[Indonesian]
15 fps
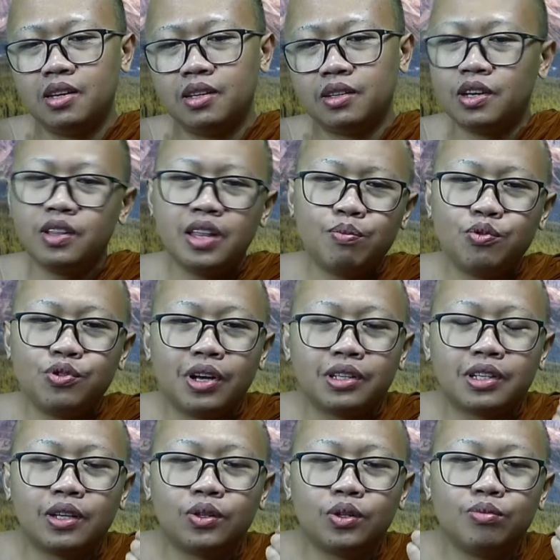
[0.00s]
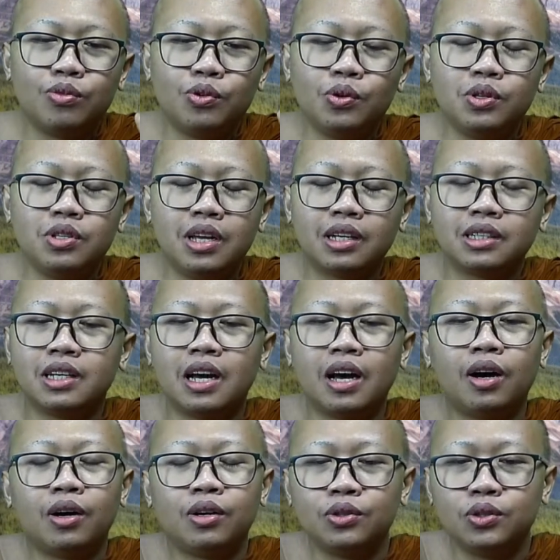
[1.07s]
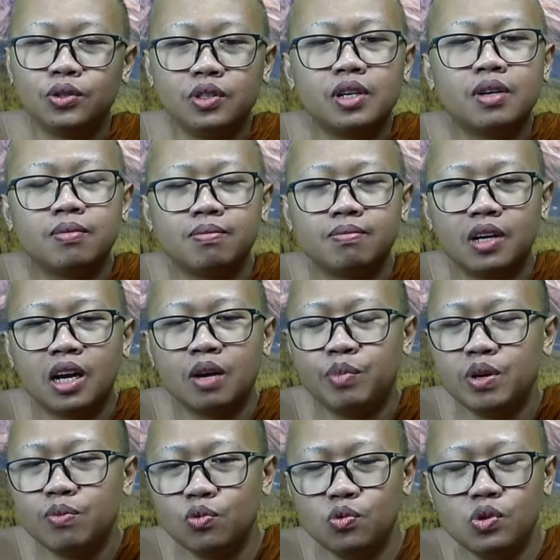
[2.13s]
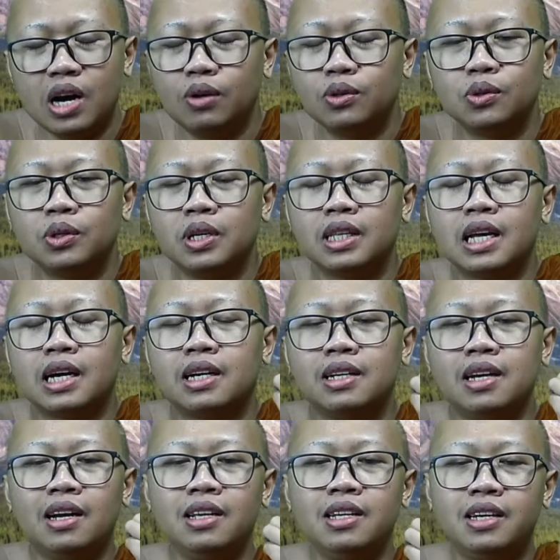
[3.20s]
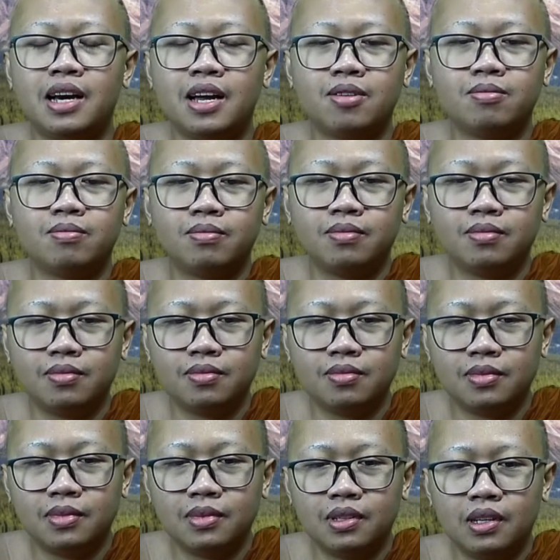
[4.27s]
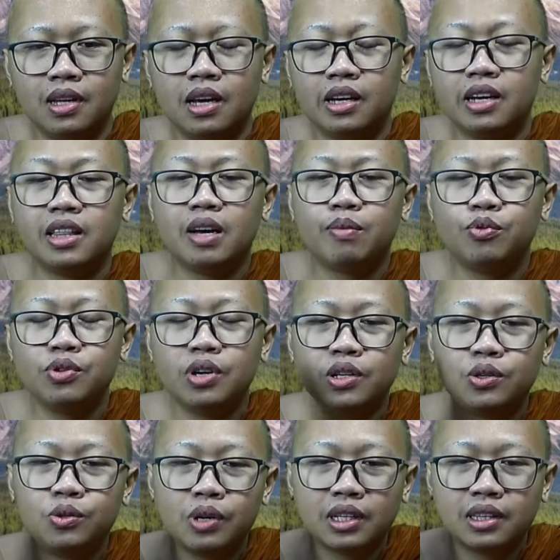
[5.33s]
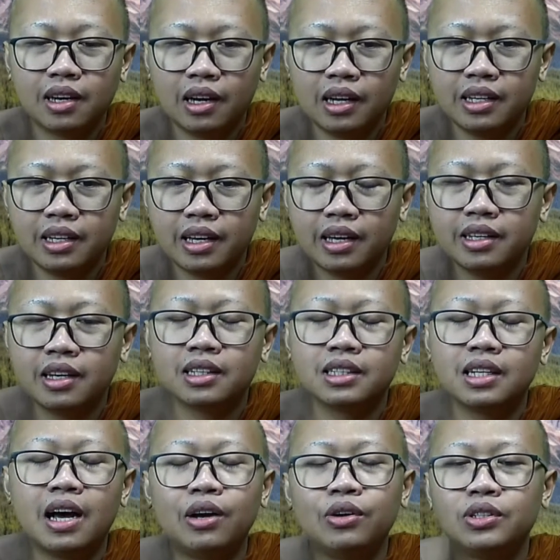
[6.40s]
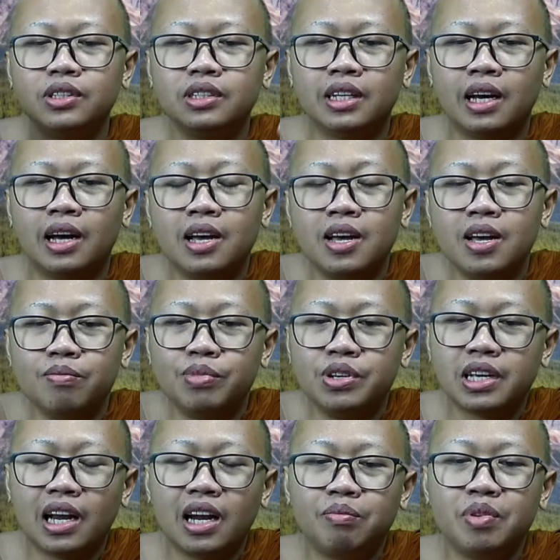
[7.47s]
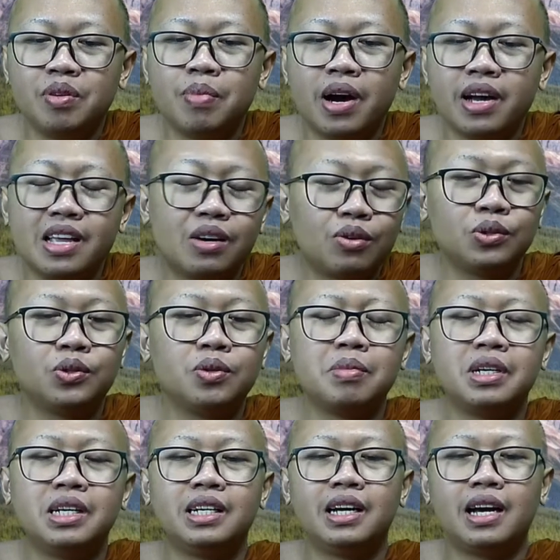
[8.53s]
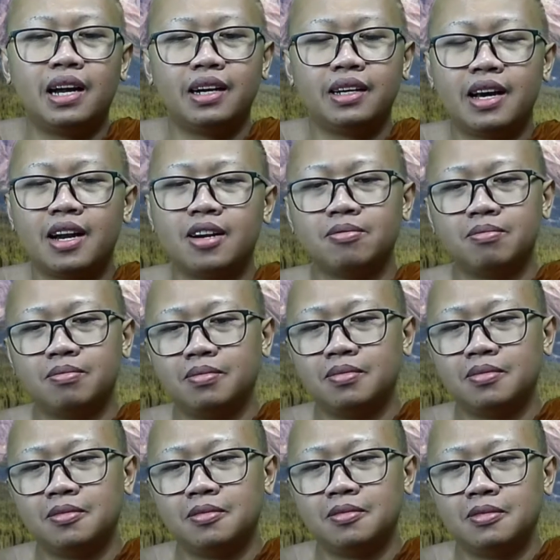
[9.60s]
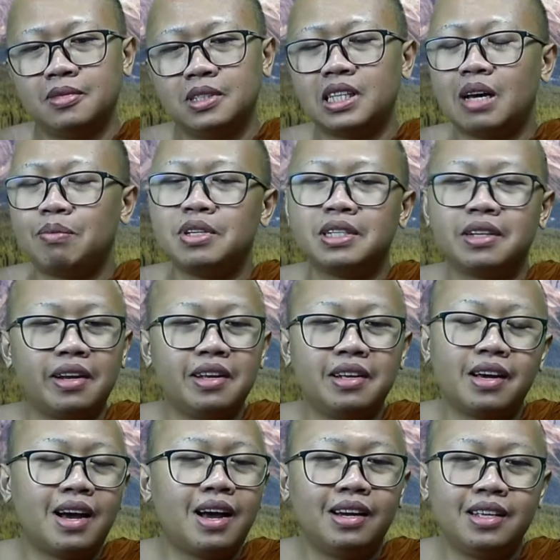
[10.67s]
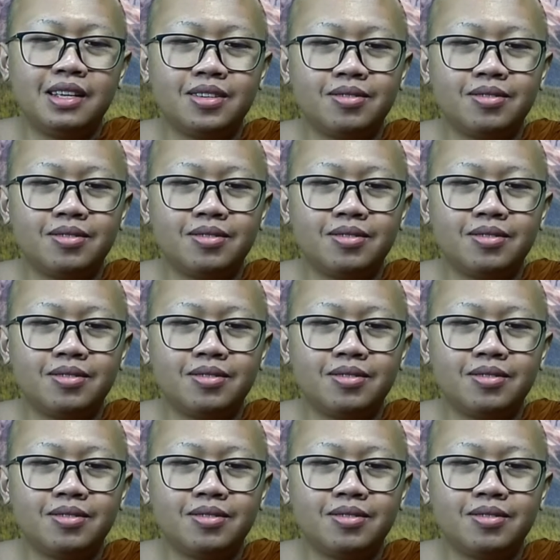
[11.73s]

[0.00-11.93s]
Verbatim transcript: Kita punya satu mulut yang seharusnya lebih mudah untuk kita kendalikan. Kita punya dua telinga yang seharusnya bisa lebih banyak untuk mendengarkan. Tetapi seringkali